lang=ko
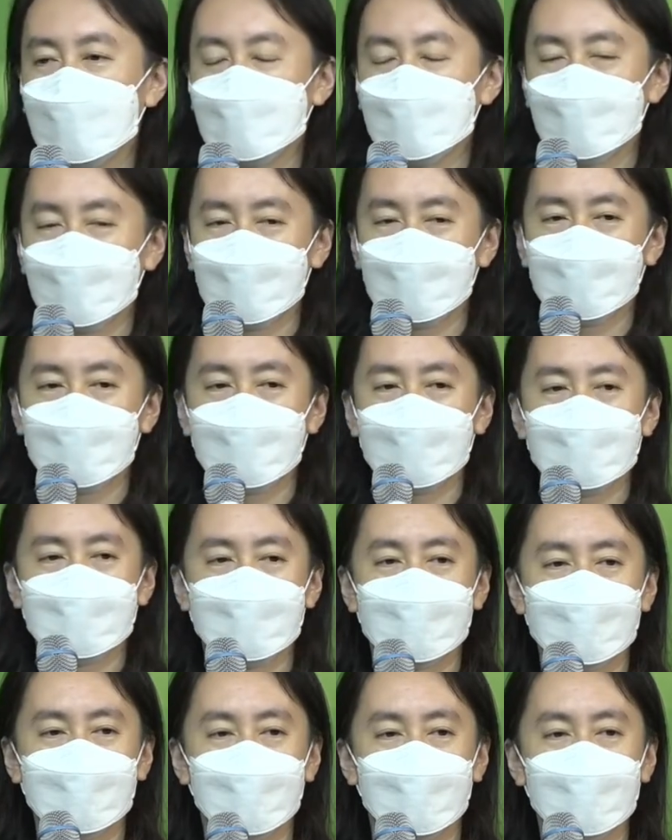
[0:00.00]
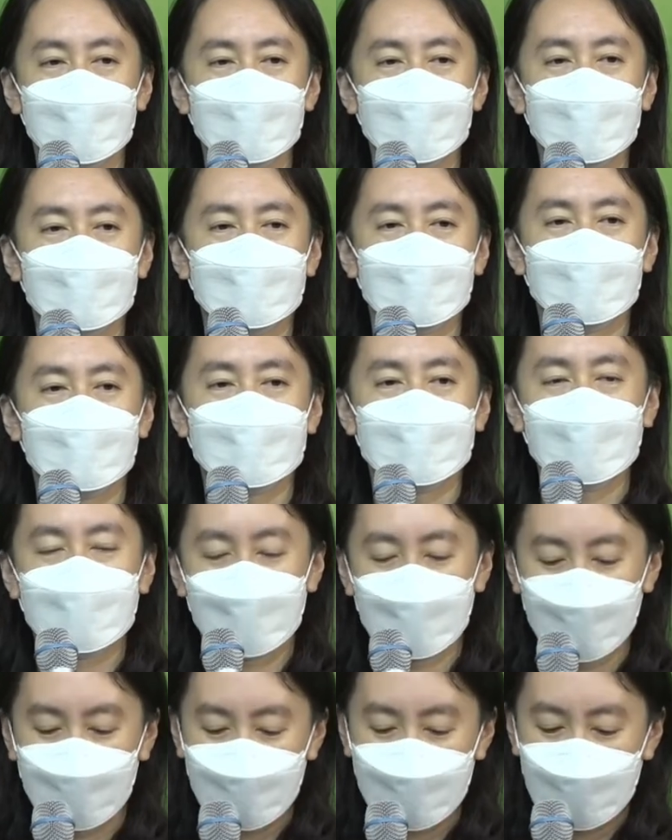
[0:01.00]
서 집에서 이제 오랜만에
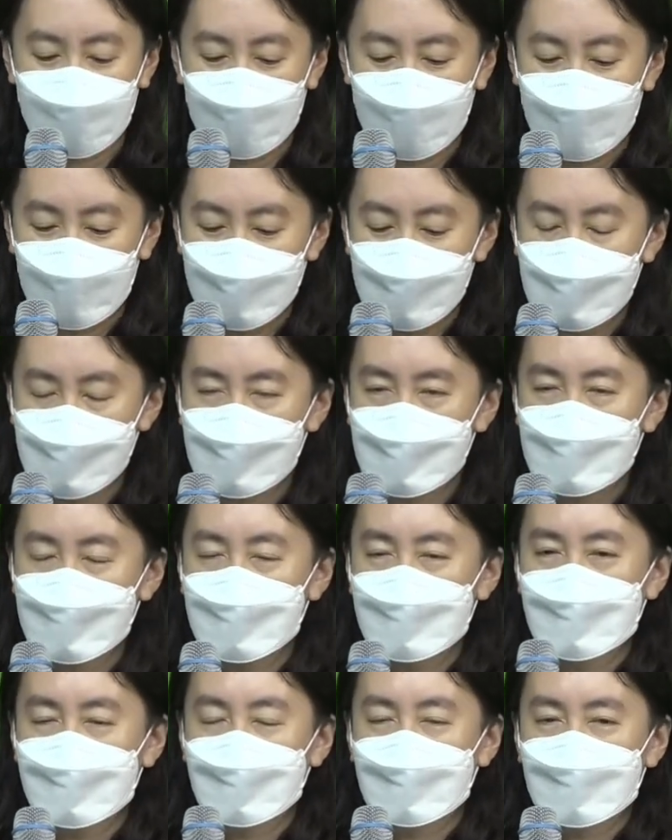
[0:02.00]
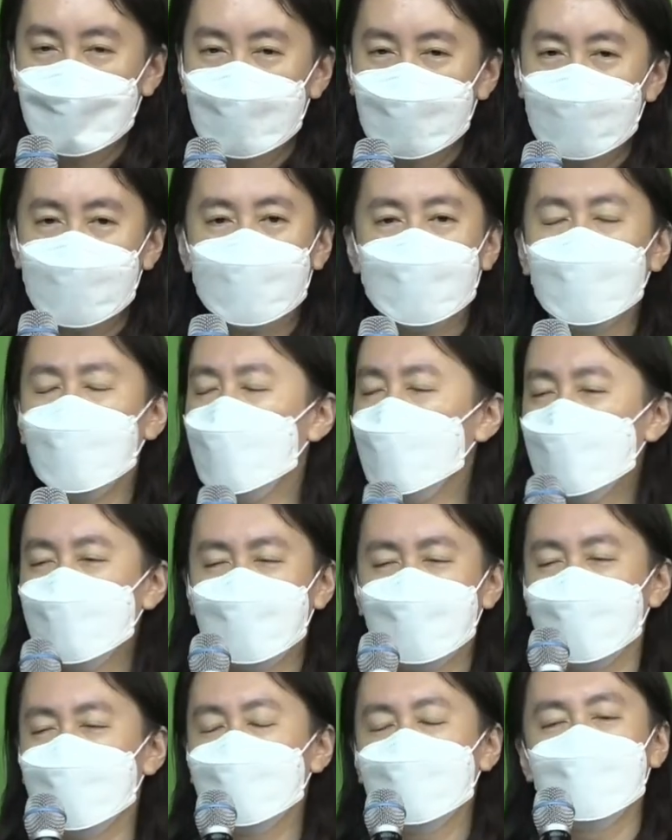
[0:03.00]
만났더니
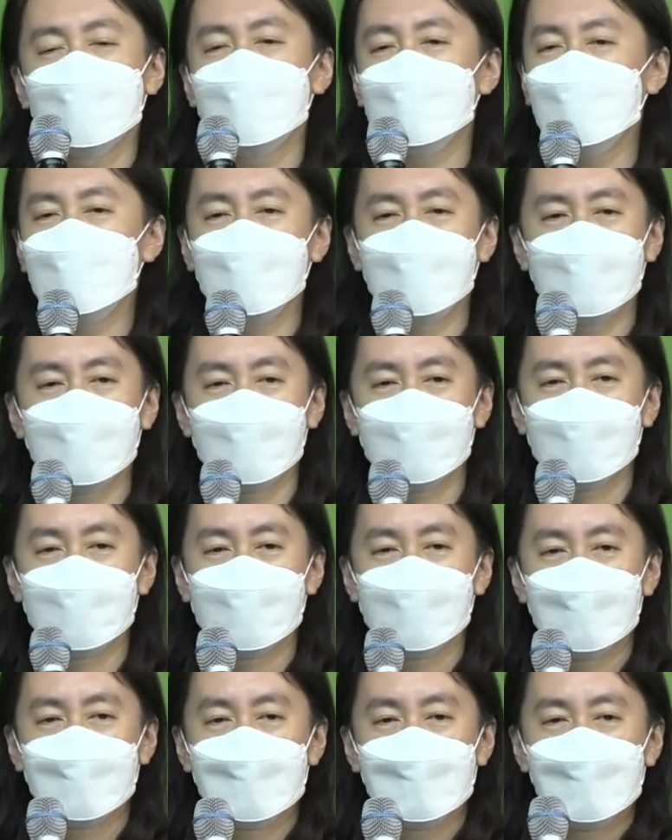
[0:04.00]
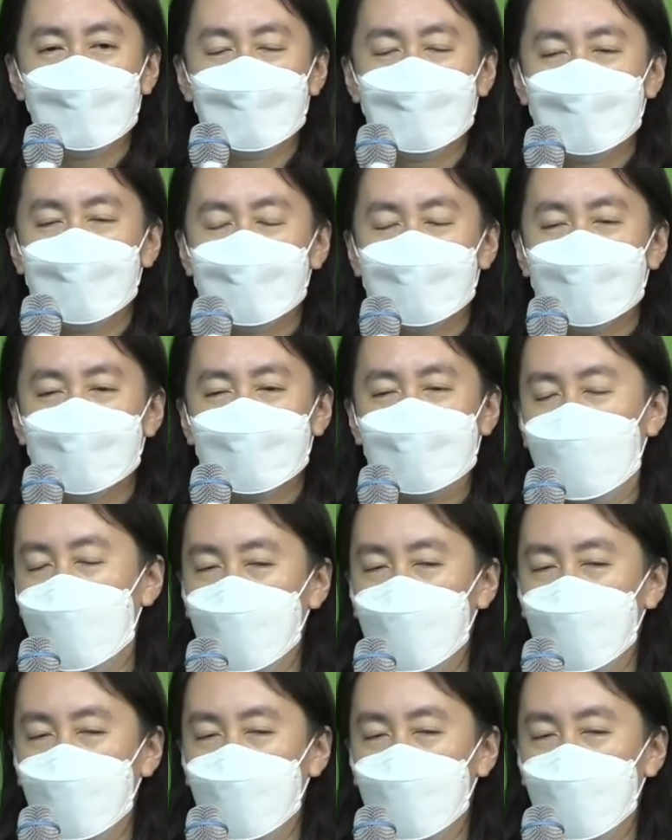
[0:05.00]
공부의 눌림이 다